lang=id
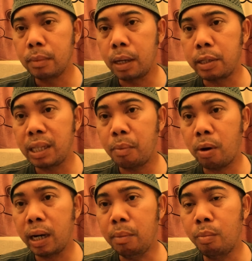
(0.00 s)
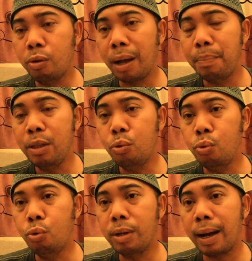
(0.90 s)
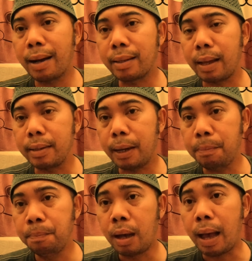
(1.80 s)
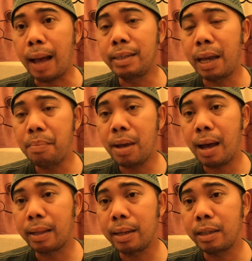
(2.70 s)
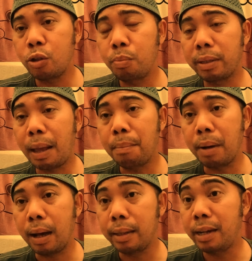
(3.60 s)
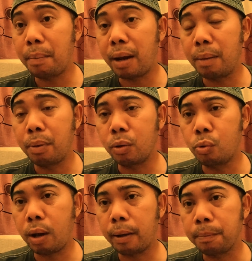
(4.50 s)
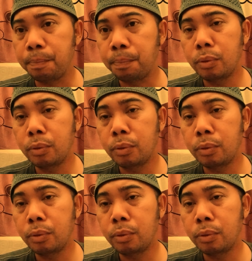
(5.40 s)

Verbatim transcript: Dan setiap orang ini membuka pintu gudang hartanya, ajaibnya hartanya terus bertambah, tidak malah berkurang.